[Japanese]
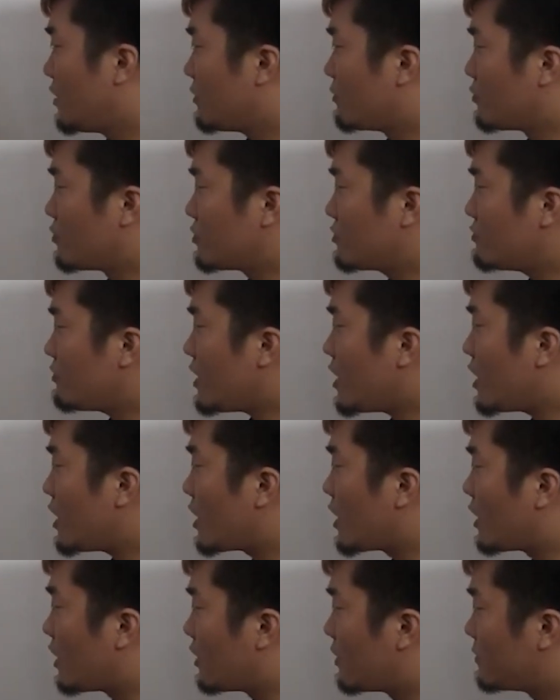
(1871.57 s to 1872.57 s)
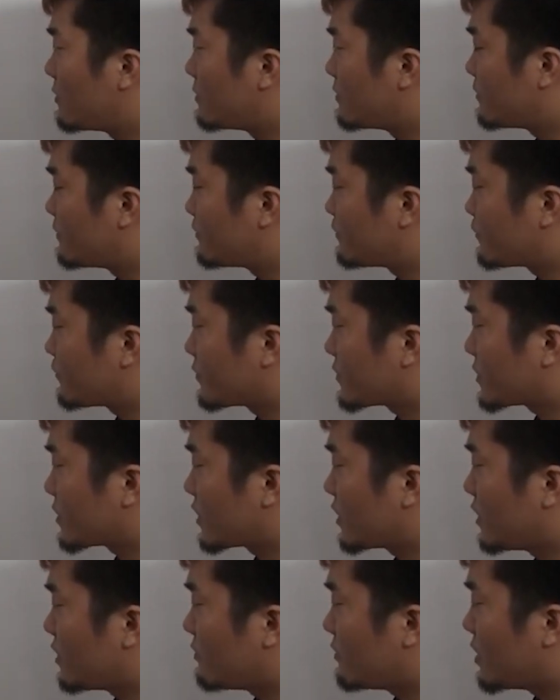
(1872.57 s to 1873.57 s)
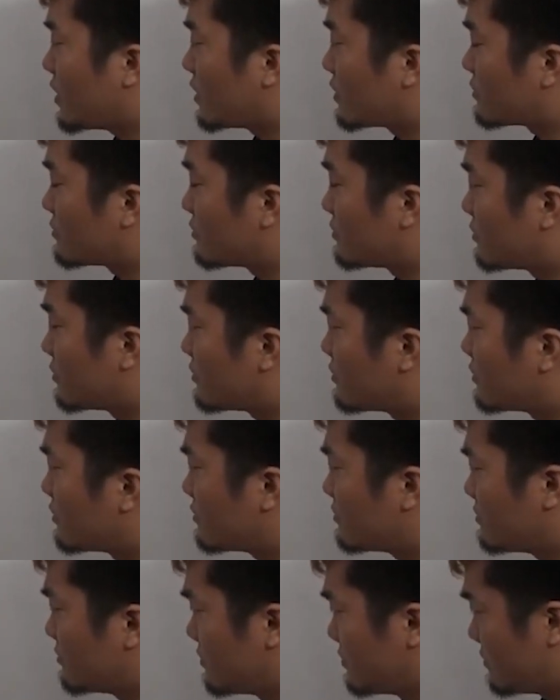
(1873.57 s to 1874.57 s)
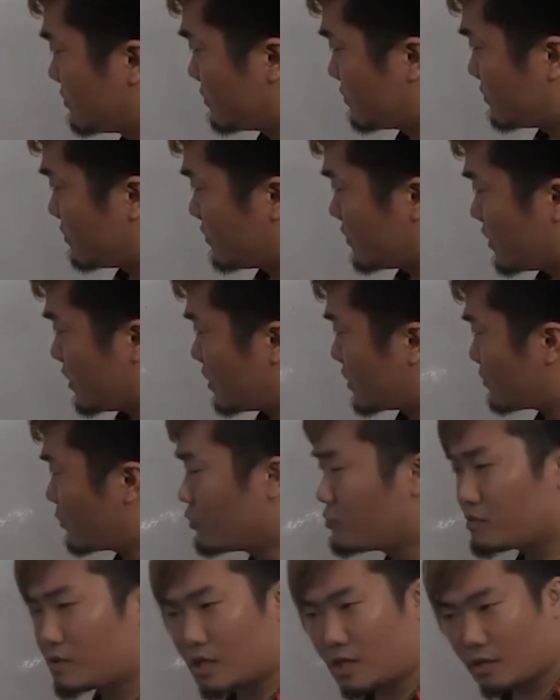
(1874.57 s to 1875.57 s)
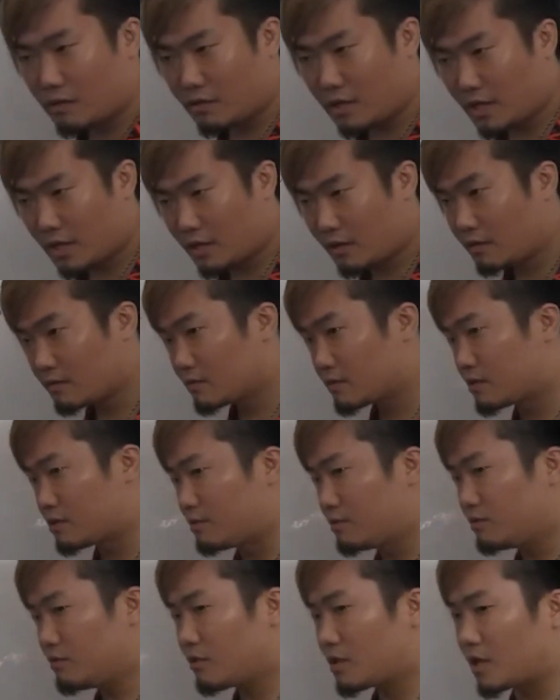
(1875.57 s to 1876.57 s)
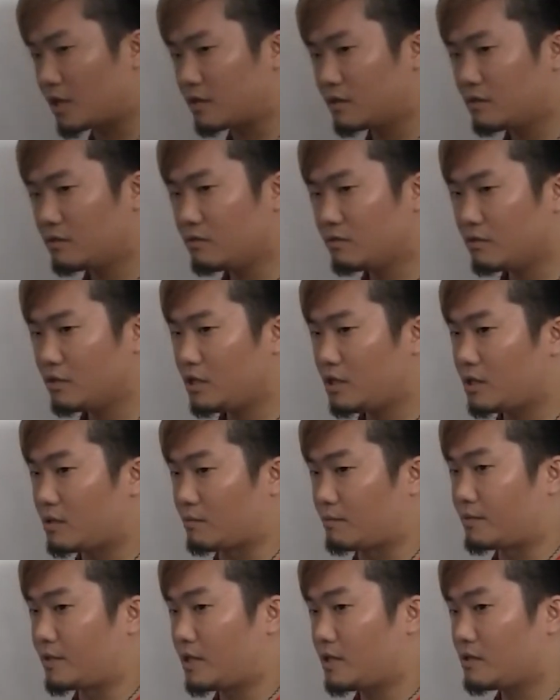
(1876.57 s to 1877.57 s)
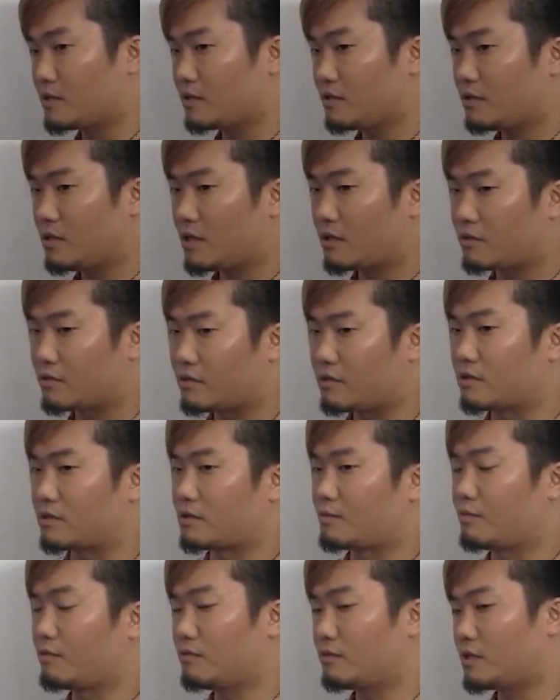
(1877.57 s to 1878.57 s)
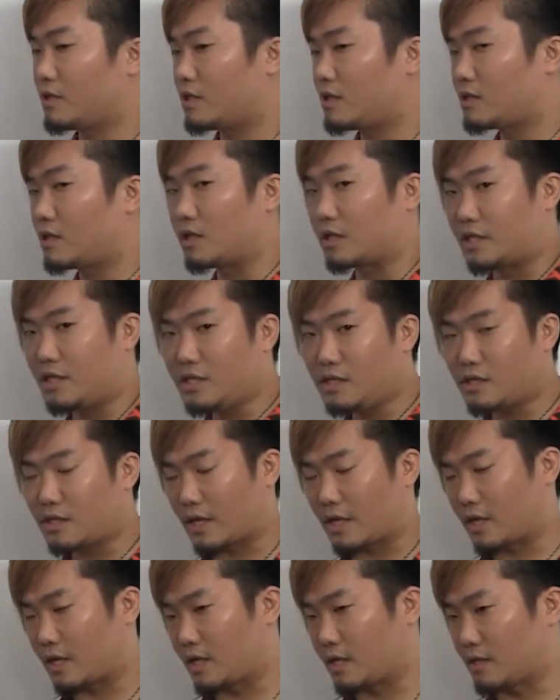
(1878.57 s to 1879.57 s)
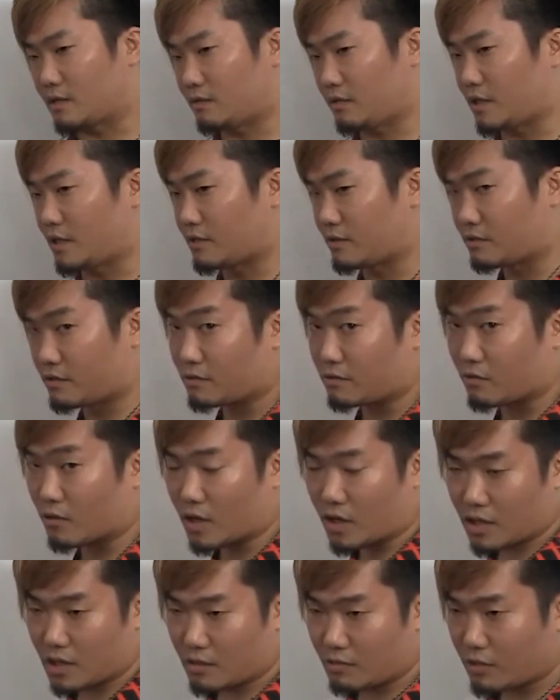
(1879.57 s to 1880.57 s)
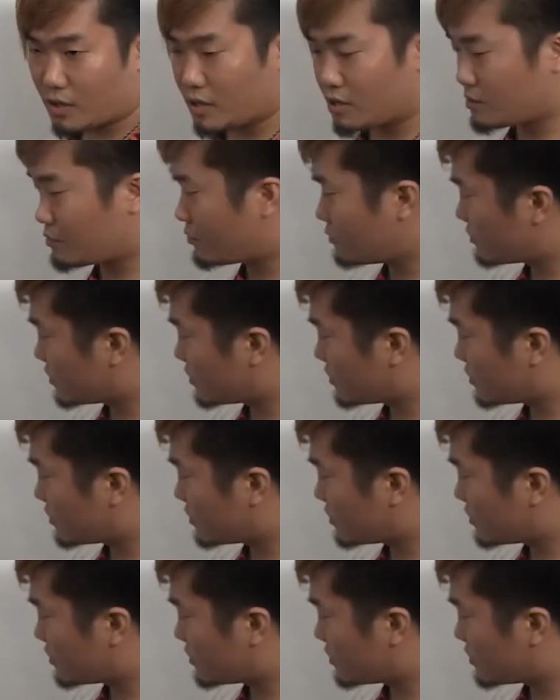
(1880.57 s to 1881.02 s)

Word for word: 僕は、まあその、スポンサーをね、自分の活動にプラスになるスポンサーさん、金銭が発生する、お金がもらえるスポ